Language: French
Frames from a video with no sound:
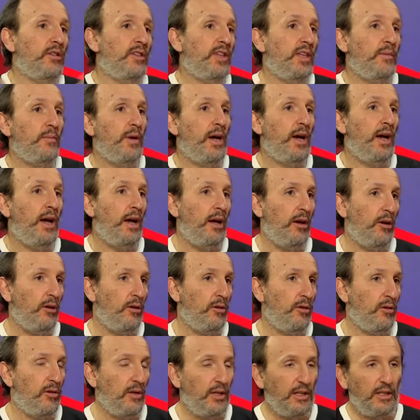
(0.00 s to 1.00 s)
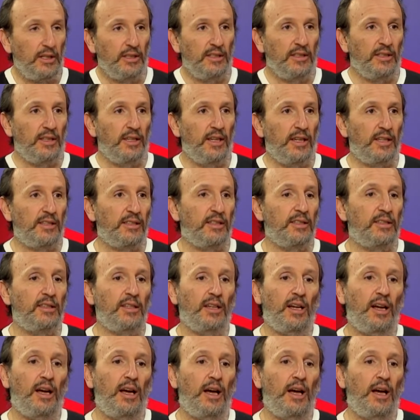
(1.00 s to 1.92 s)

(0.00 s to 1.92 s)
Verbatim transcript: un débat, mm-hmm. etc.